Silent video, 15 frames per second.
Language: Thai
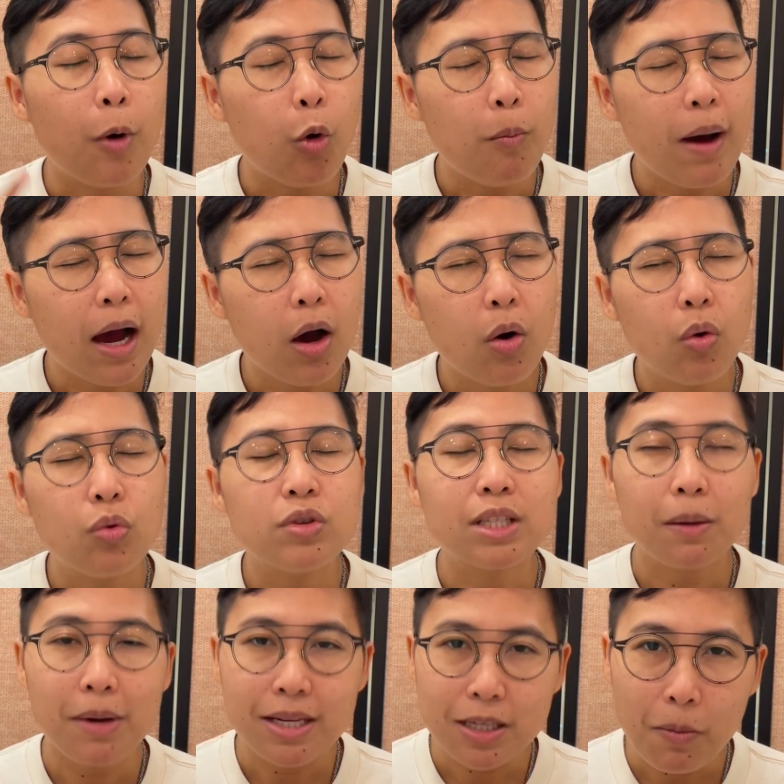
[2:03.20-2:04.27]
เบาๆ
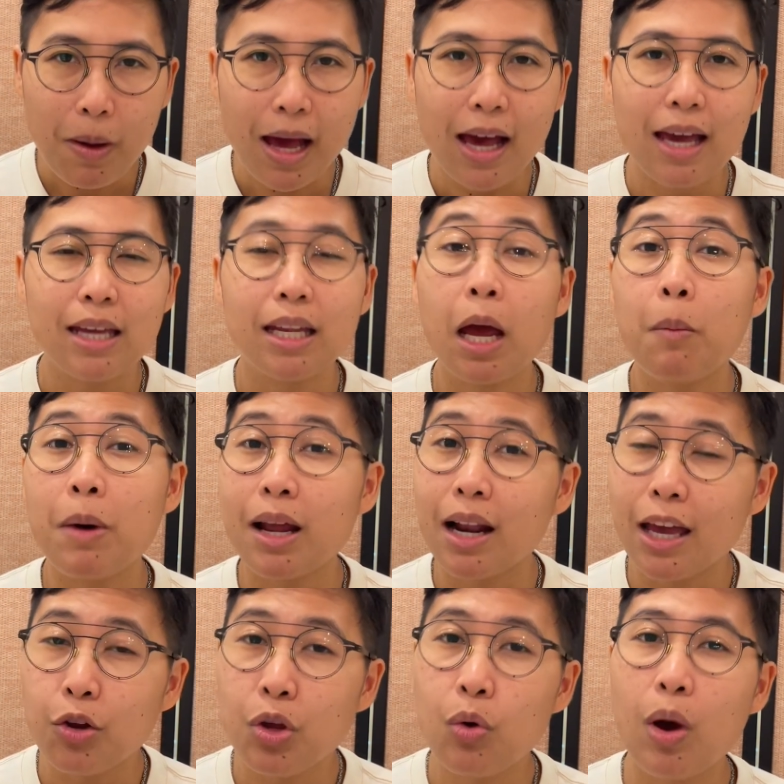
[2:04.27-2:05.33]
สบายๆทำอะไร
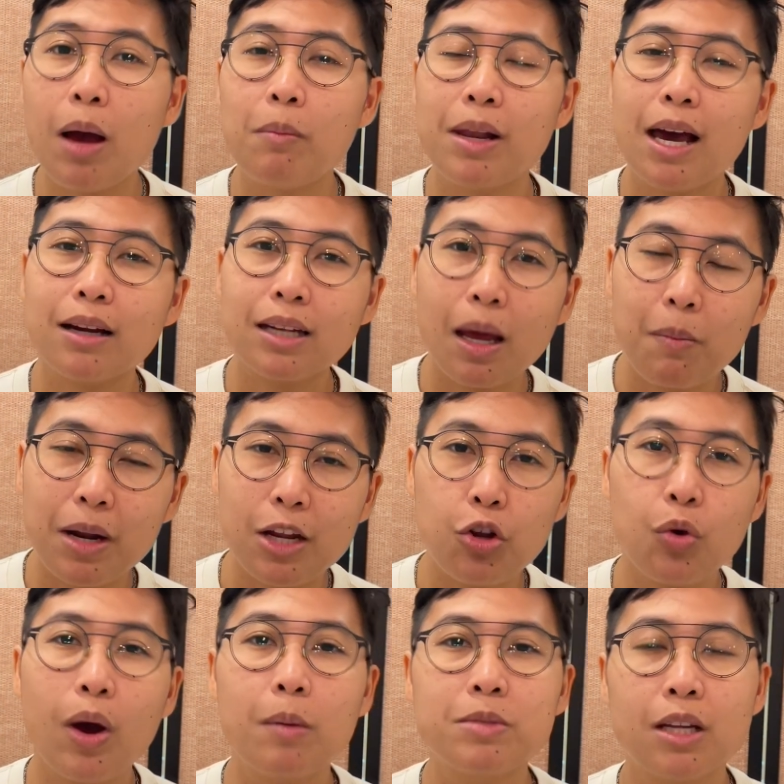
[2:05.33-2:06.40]
ด้วยความรักทำอะไรด้ว
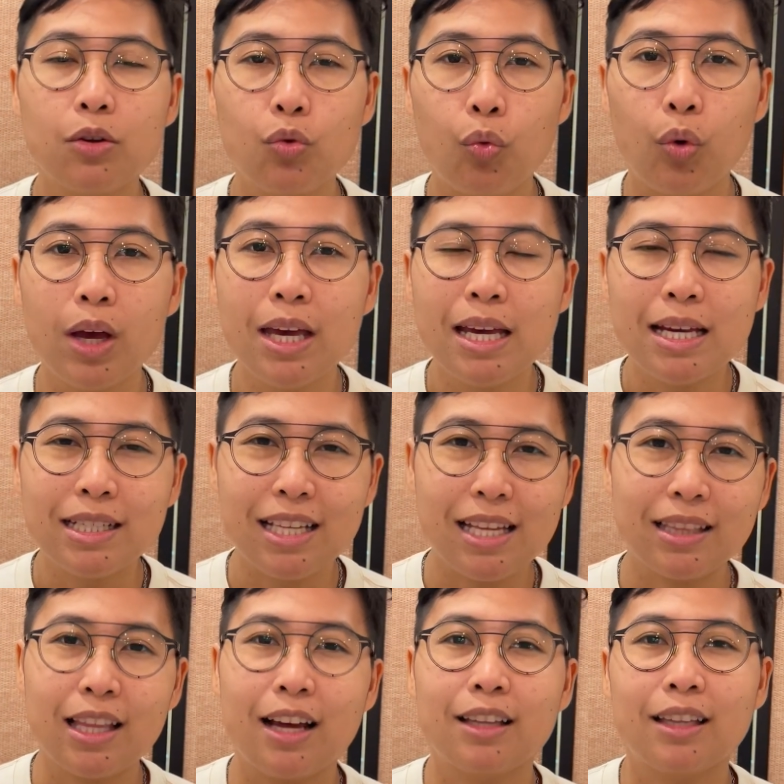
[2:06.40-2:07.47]
ยความสนุก สิ่ง
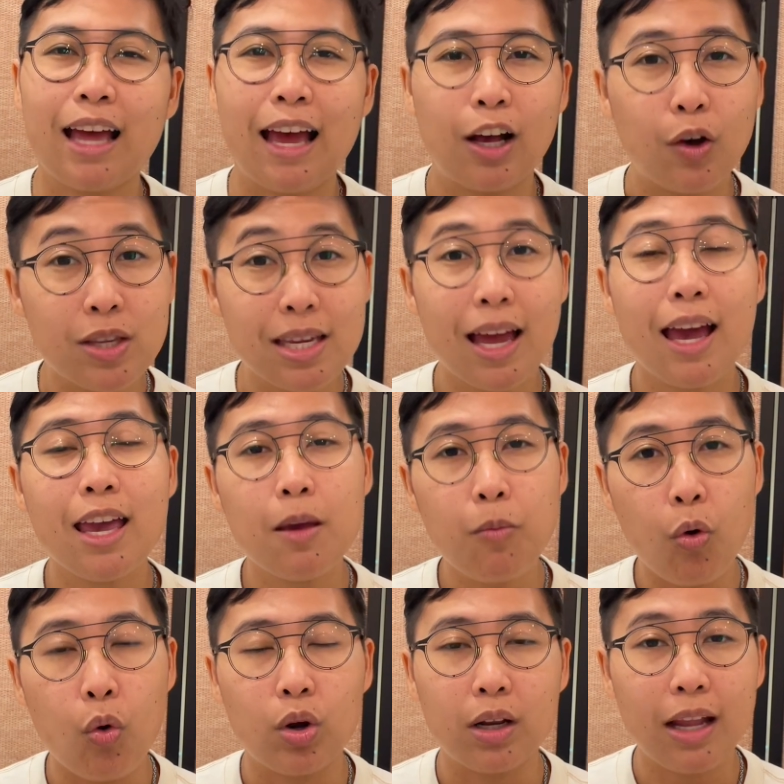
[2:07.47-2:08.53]
ต่างๆก็จะให้
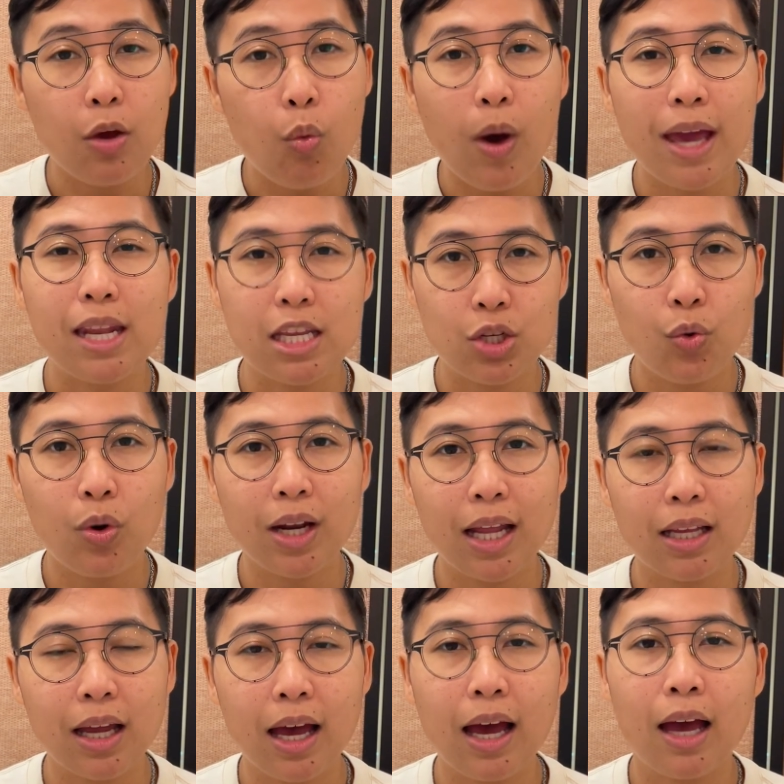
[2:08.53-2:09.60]
ผลได้ไวในช่วงนั้น
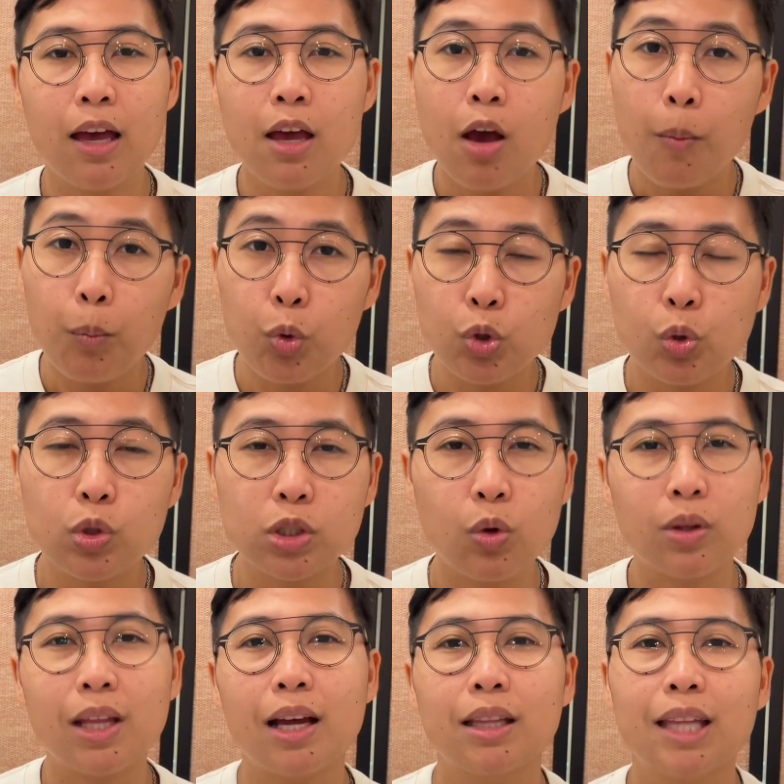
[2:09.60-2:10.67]
ค่ะ บุญกุศล
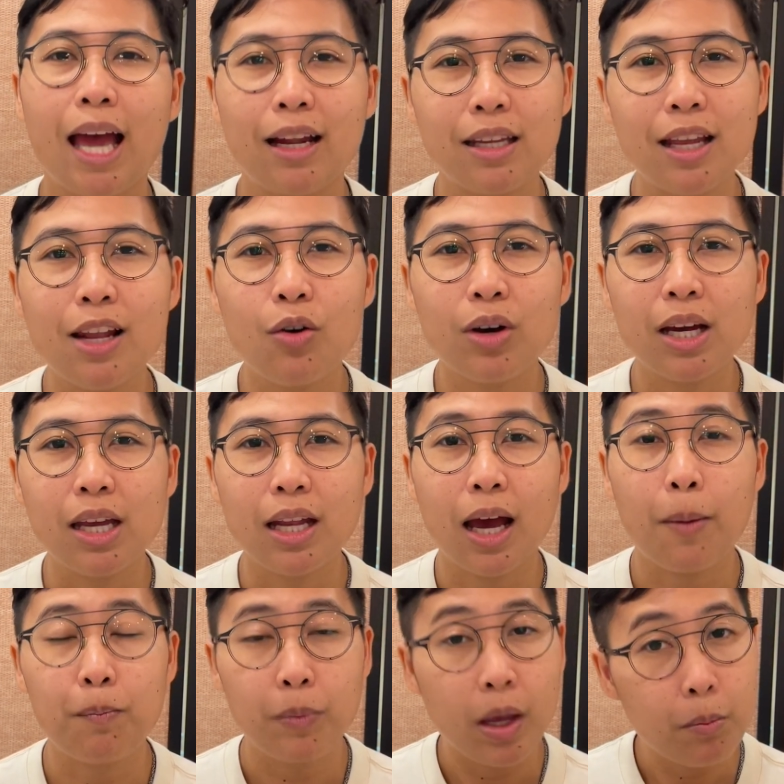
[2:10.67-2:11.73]
ต่างๆ ที่เราเคย
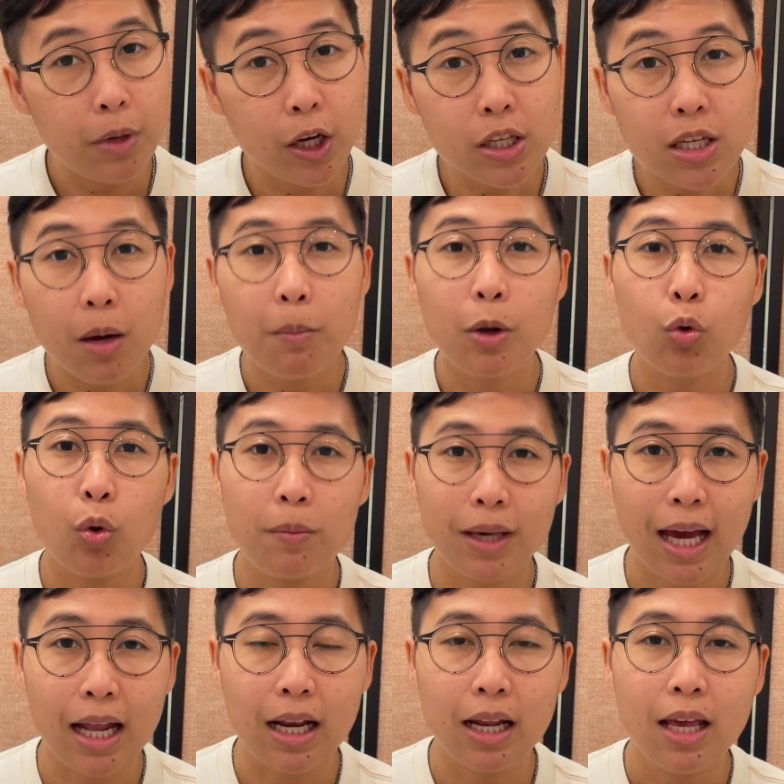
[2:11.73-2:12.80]
ทำมันก็จะเอามารวม
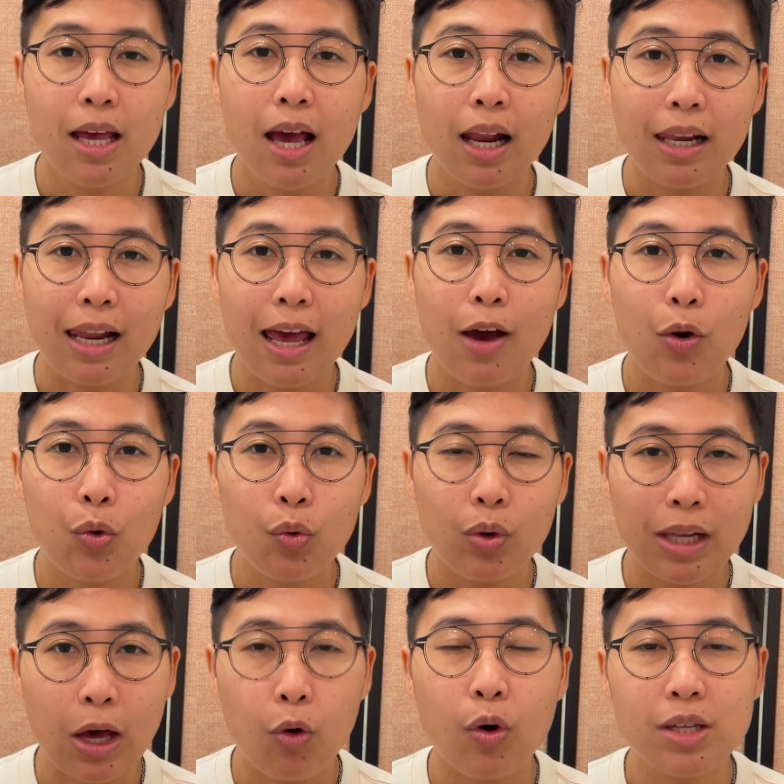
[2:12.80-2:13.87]
กัน แล้ว
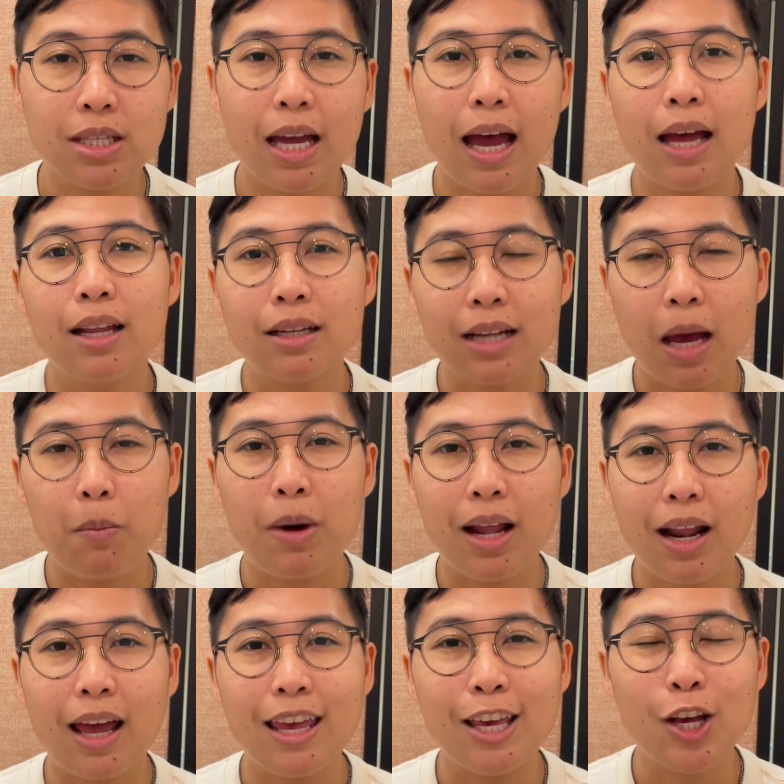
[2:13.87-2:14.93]
เราก็จะทำอะ
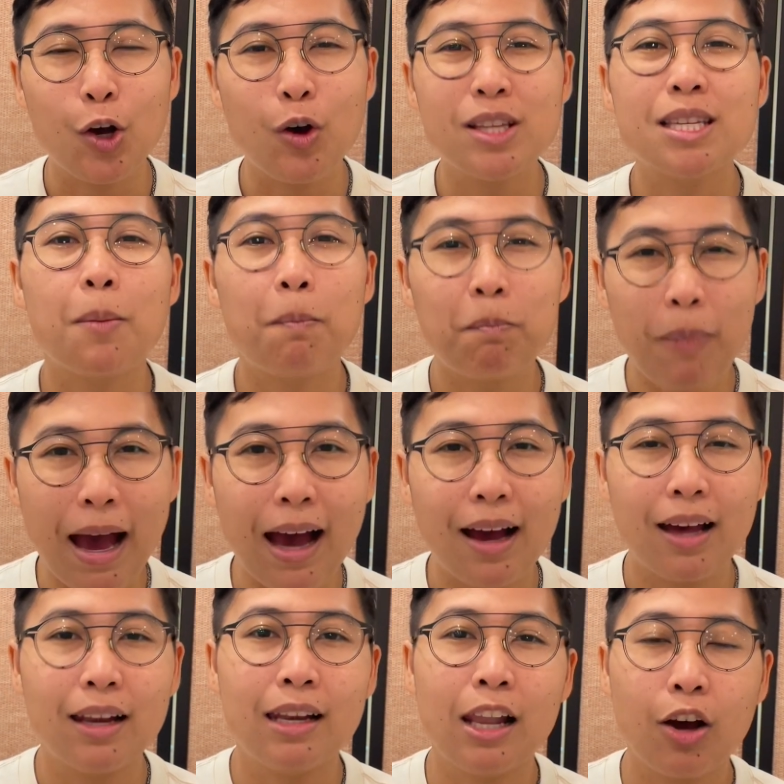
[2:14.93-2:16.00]
ไรก็จะปัง
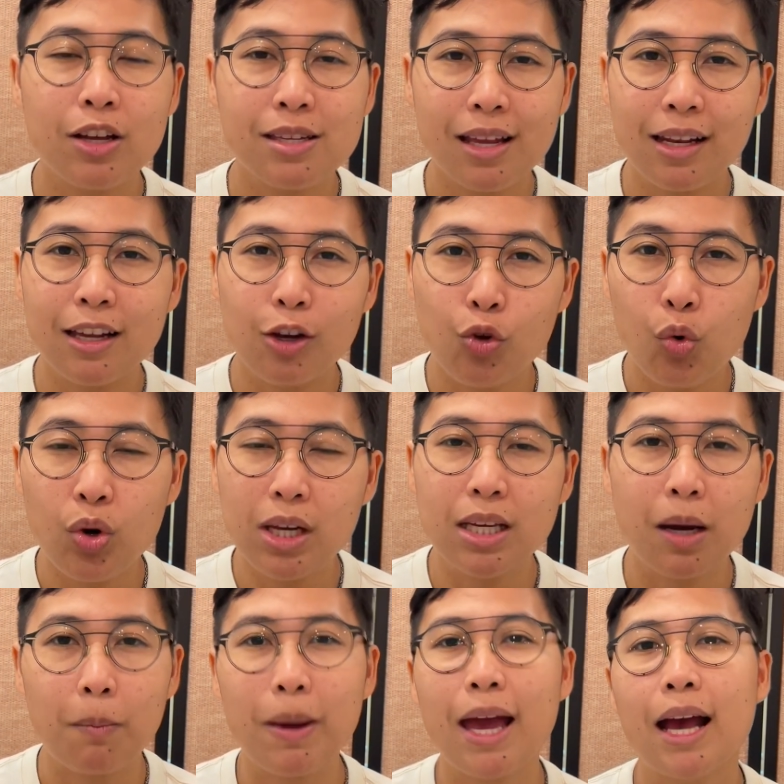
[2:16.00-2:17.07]
แล้วก็จะเลิญรุ่งเรื
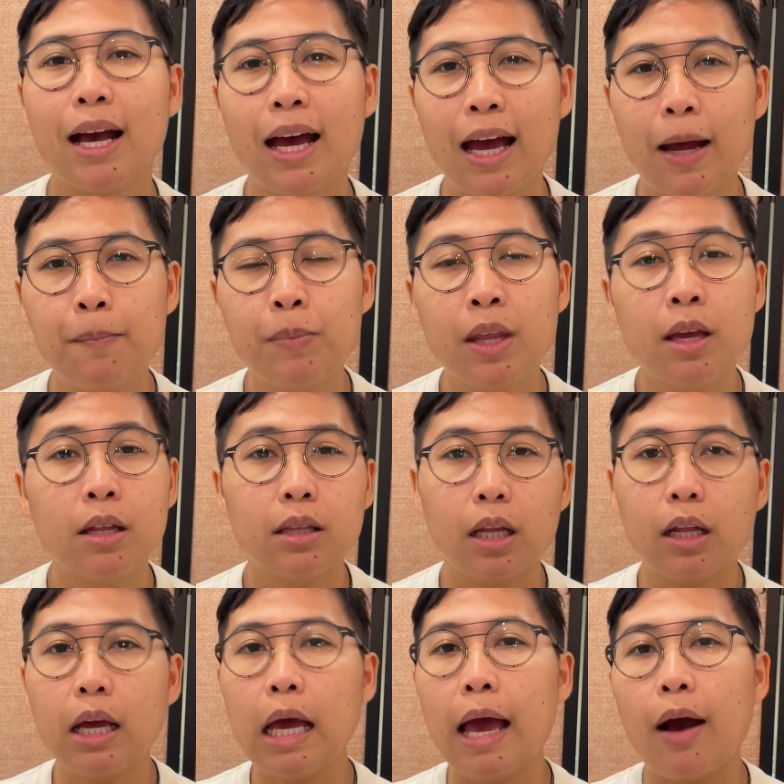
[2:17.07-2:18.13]
องมากค่ะ แต่
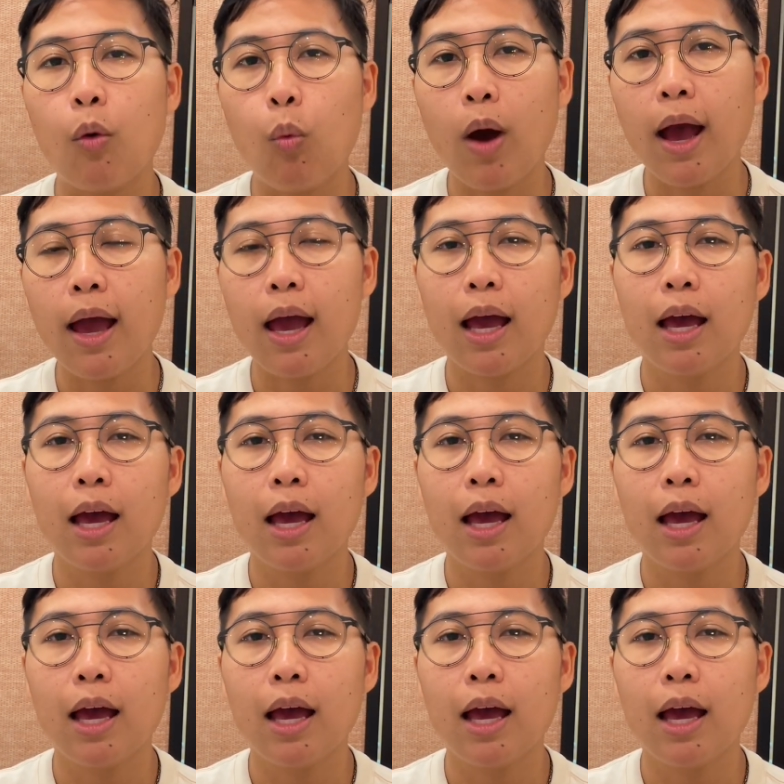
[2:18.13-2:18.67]
ถ้าหากว่า